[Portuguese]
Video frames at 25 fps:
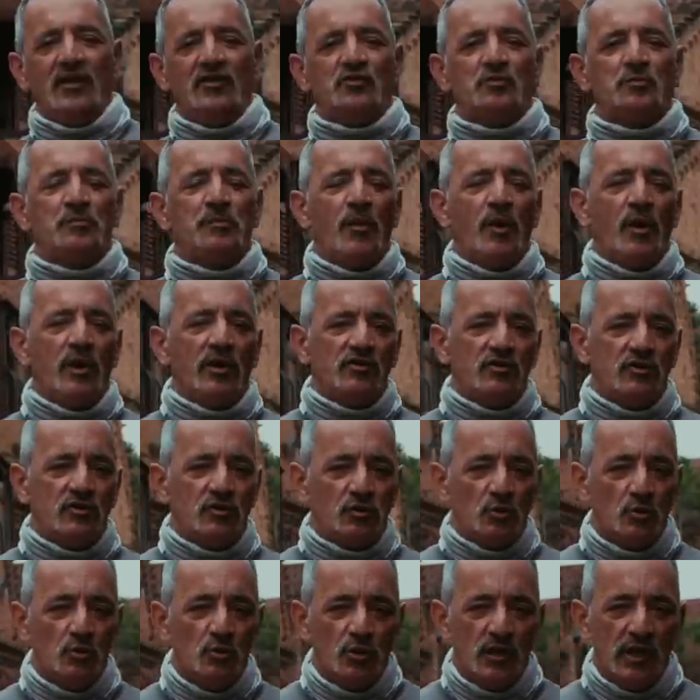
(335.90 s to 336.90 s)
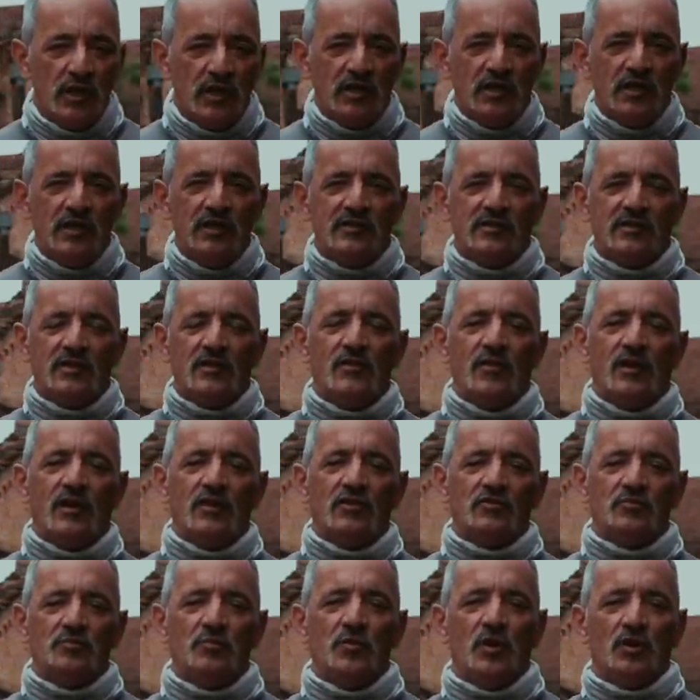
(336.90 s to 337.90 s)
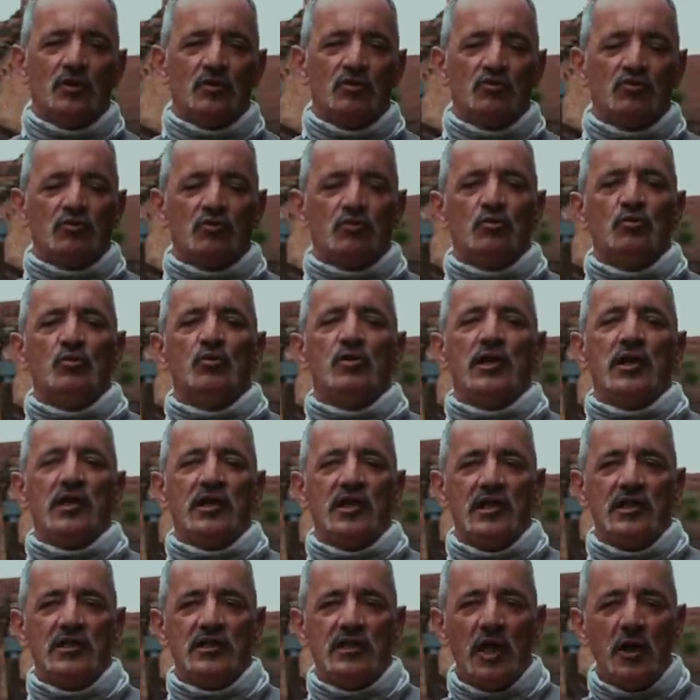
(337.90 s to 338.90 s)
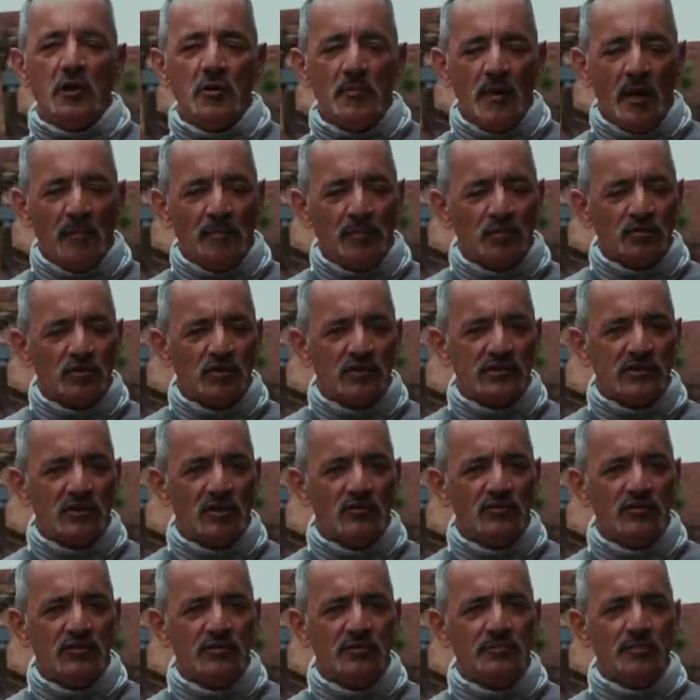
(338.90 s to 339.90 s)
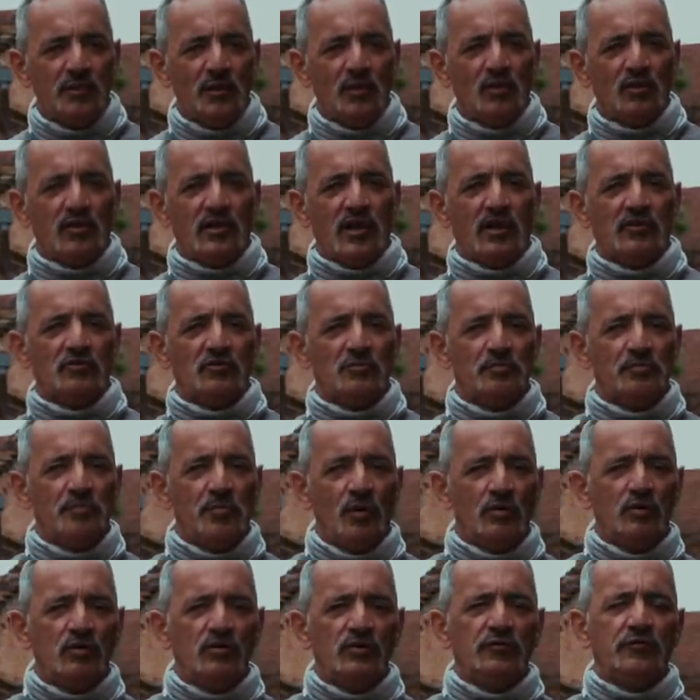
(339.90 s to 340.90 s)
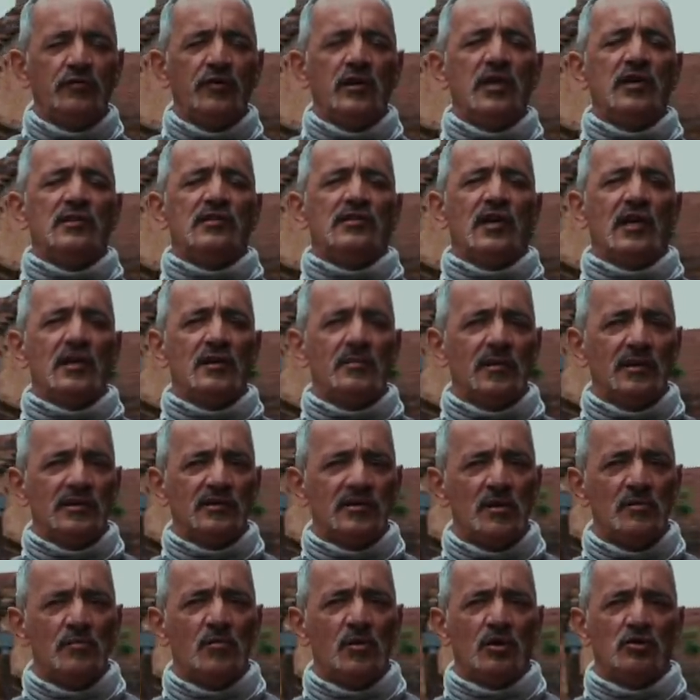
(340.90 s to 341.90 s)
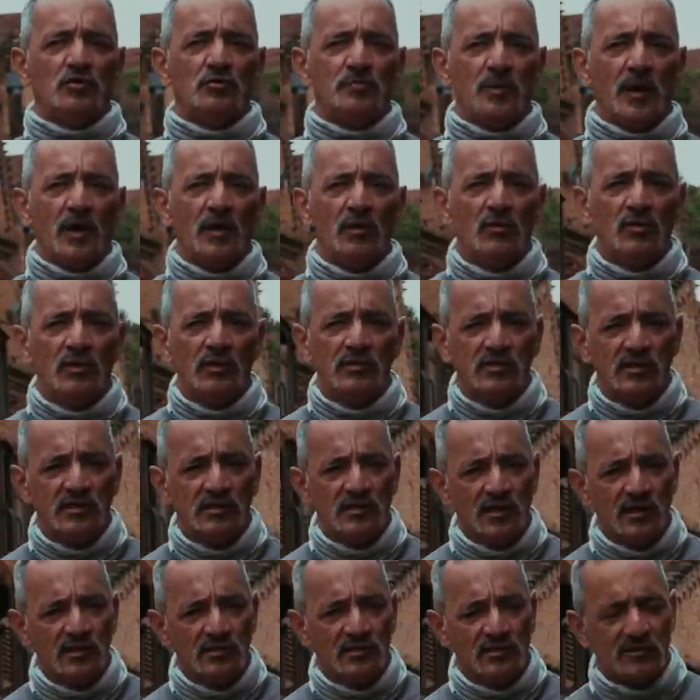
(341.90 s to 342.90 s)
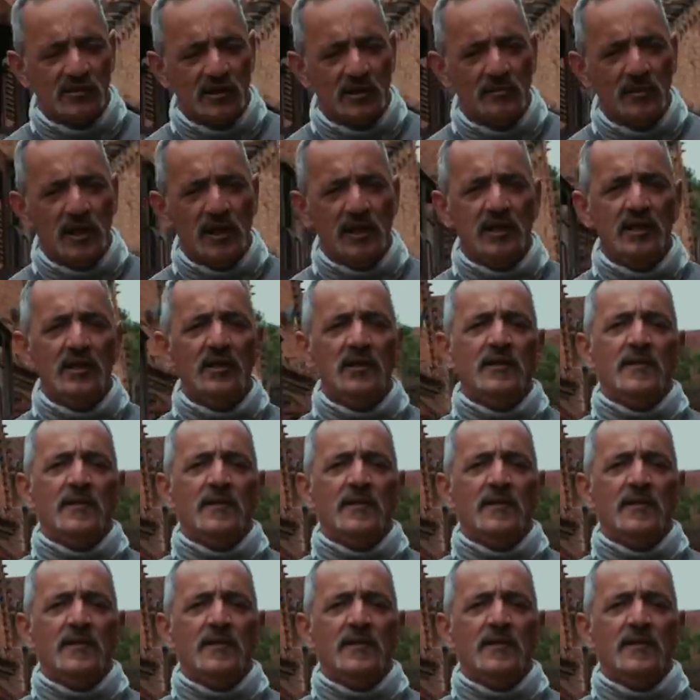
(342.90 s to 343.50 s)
Sport Touring, que são as motos Touring, que tem uma posição de pilotagem um pouco diferenciada, mas são motos para longas distâncias também.